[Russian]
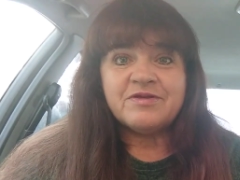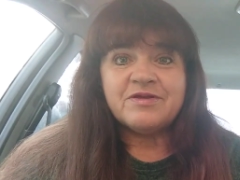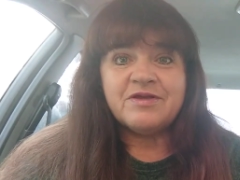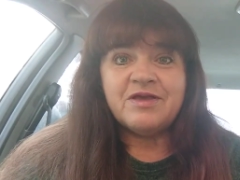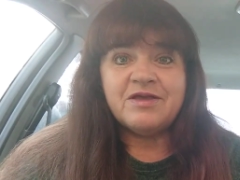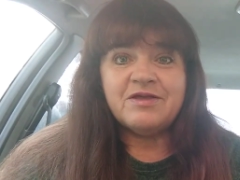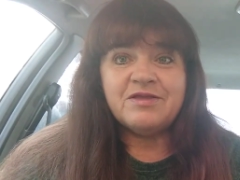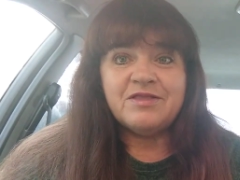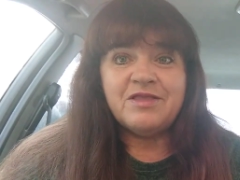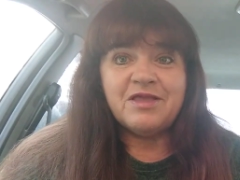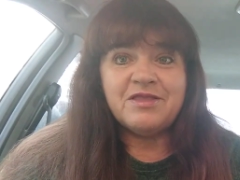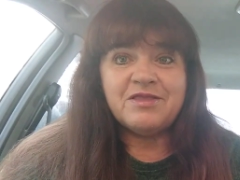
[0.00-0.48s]

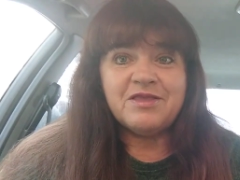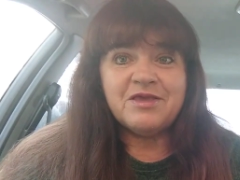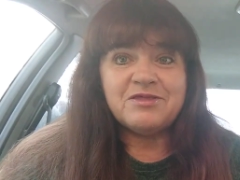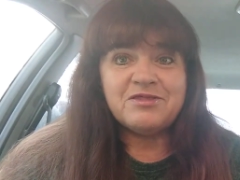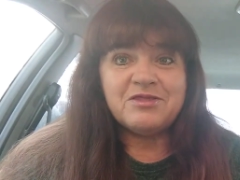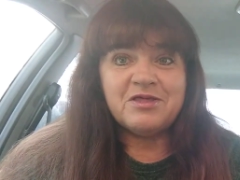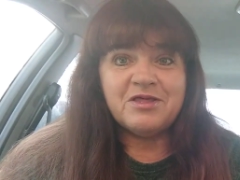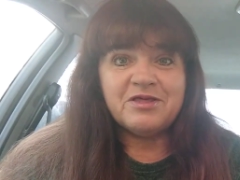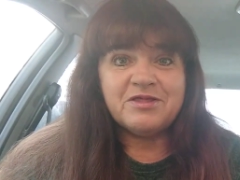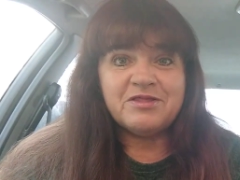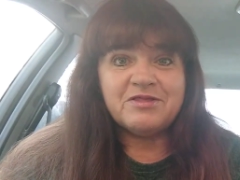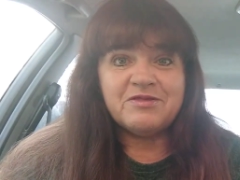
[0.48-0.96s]
Когда
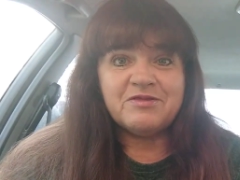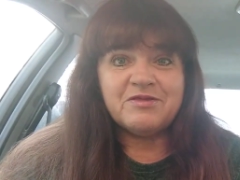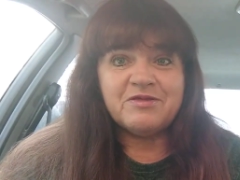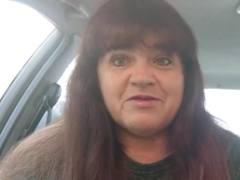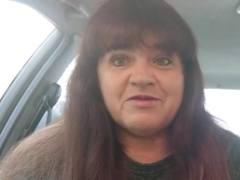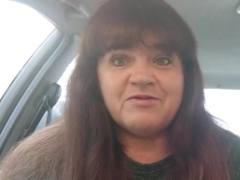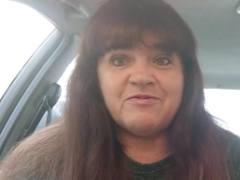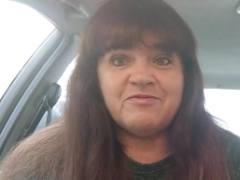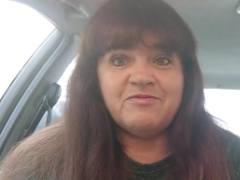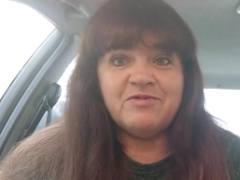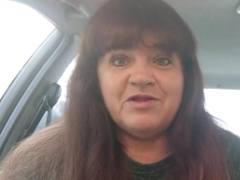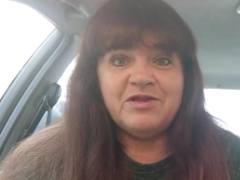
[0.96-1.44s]
началась
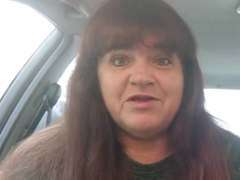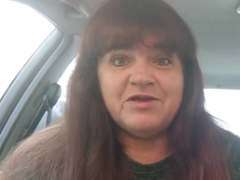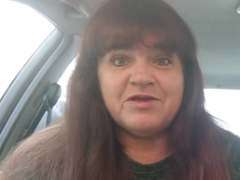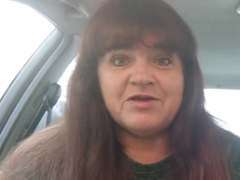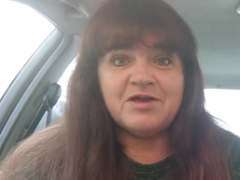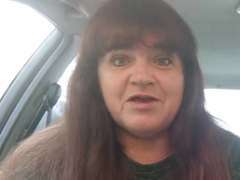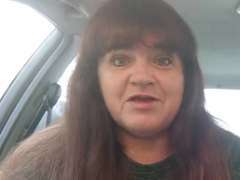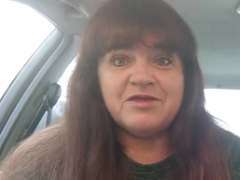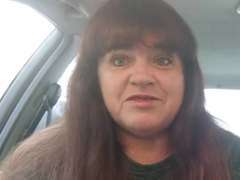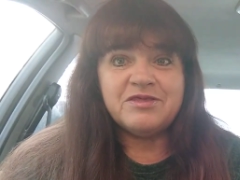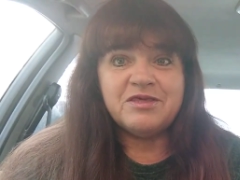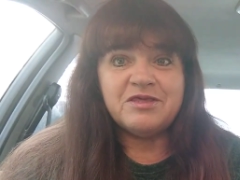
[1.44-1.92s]

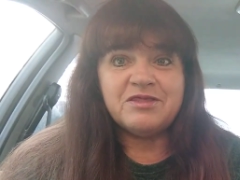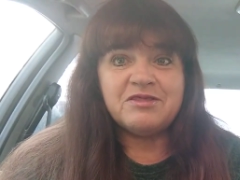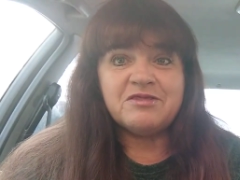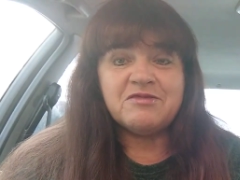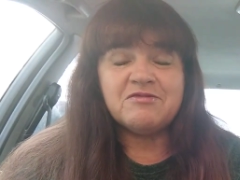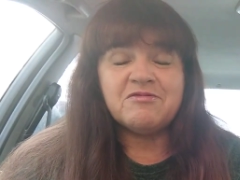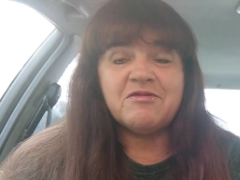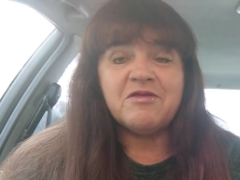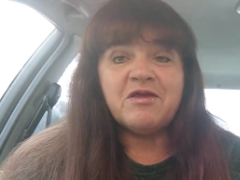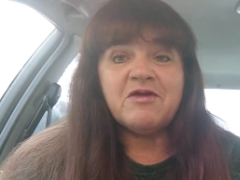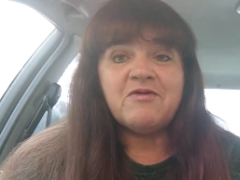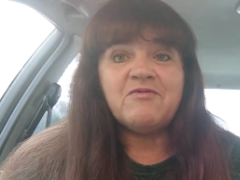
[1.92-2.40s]
Великая
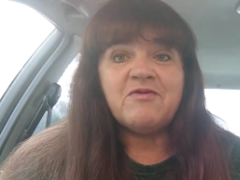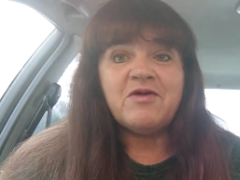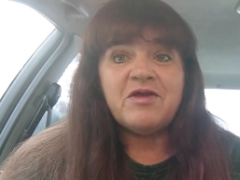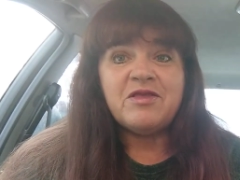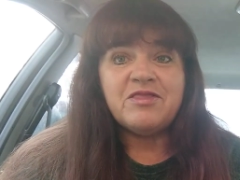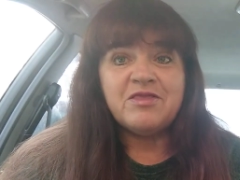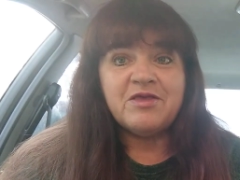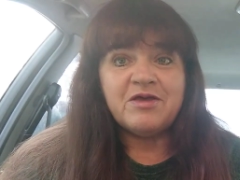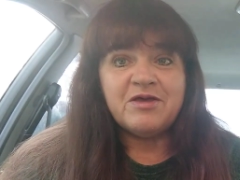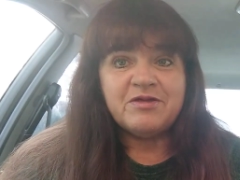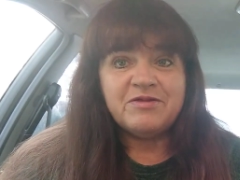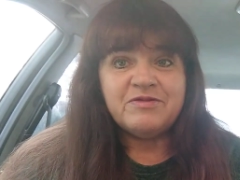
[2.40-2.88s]
Отечественная
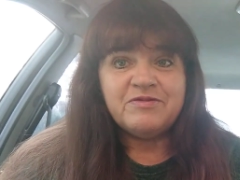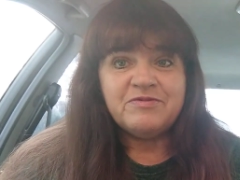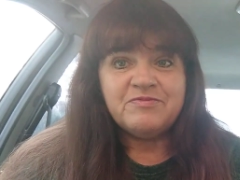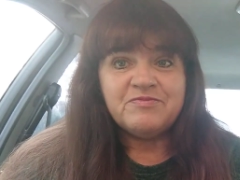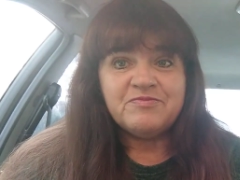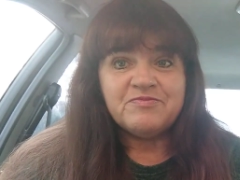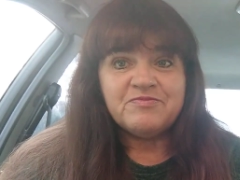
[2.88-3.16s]
война,